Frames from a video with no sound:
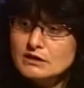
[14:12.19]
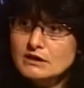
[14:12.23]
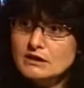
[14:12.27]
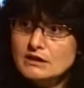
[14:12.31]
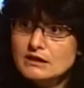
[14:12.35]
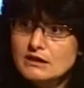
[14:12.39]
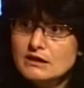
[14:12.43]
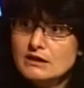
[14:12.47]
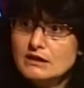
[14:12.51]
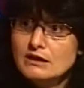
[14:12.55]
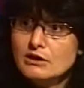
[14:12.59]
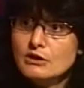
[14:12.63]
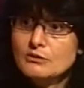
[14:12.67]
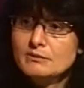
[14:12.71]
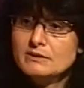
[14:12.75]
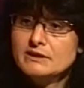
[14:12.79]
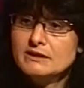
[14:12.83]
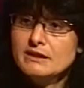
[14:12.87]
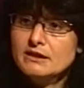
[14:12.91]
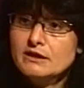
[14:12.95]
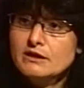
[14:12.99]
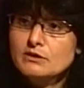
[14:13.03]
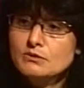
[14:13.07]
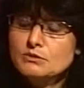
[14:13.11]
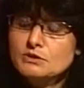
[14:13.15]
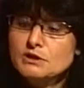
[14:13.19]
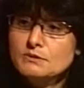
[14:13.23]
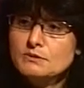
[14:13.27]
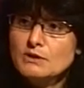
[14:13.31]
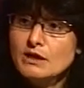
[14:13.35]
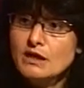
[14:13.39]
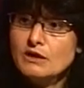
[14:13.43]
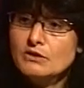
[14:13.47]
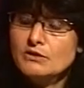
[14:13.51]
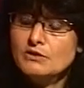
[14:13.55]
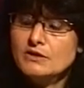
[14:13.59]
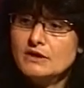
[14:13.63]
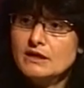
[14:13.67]
que el Comité Ejecutivo y
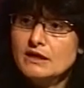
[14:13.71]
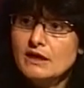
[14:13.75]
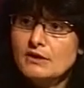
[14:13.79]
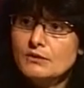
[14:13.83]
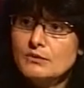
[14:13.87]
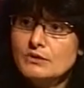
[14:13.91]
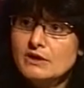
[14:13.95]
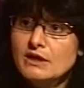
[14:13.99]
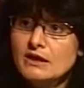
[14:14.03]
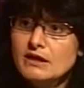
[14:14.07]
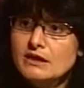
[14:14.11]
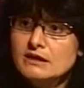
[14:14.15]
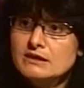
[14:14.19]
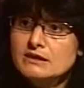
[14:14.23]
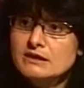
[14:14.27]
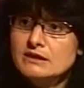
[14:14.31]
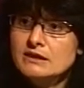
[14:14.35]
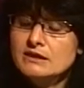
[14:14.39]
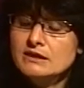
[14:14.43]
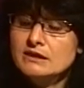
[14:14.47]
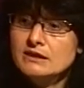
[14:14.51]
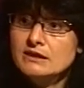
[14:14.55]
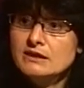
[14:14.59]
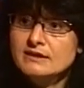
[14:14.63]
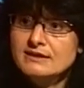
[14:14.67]
la Coordinadora eh,